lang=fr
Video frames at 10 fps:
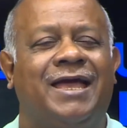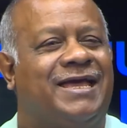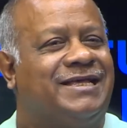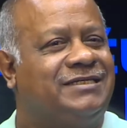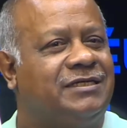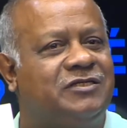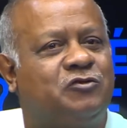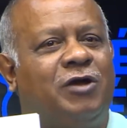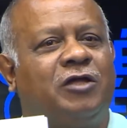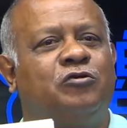C'est
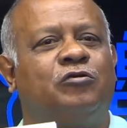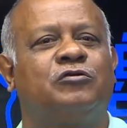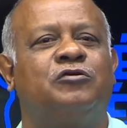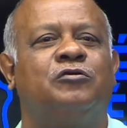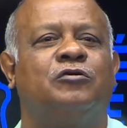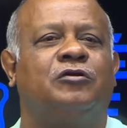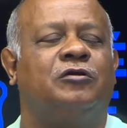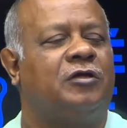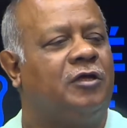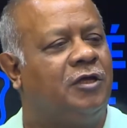l'histoire donc de
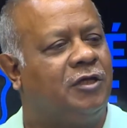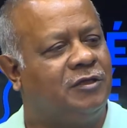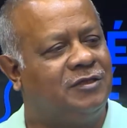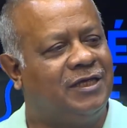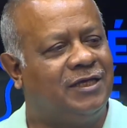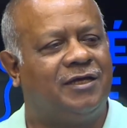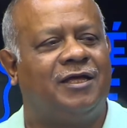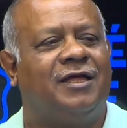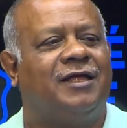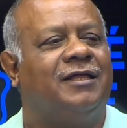des,
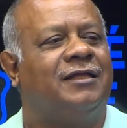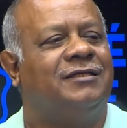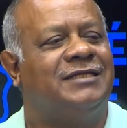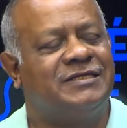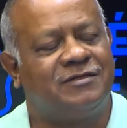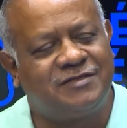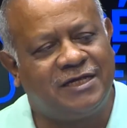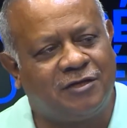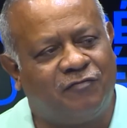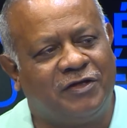des
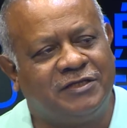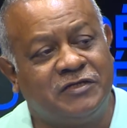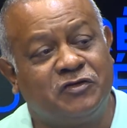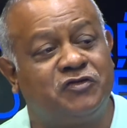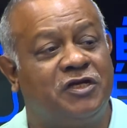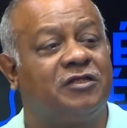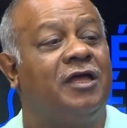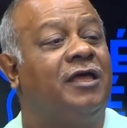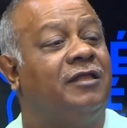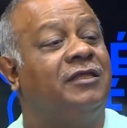ancêtres, enfin des ancêtres,
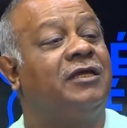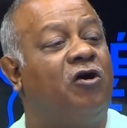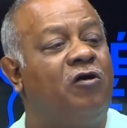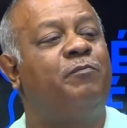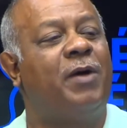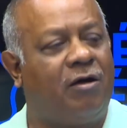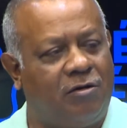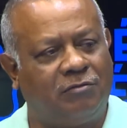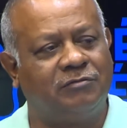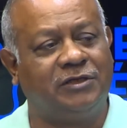des grands-parents,
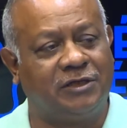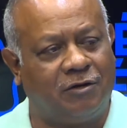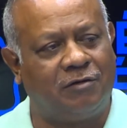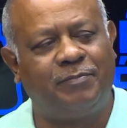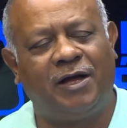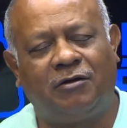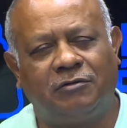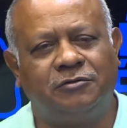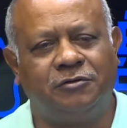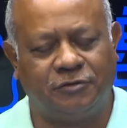des grands-parents
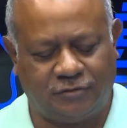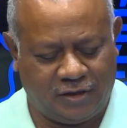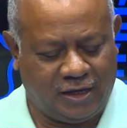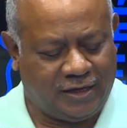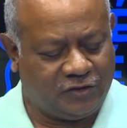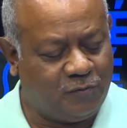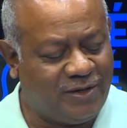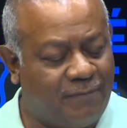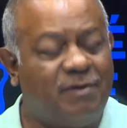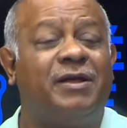de Soubaïa
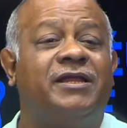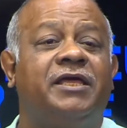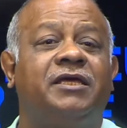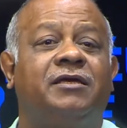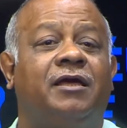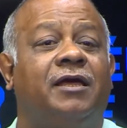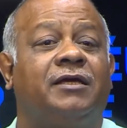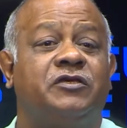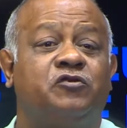Naïk qui sont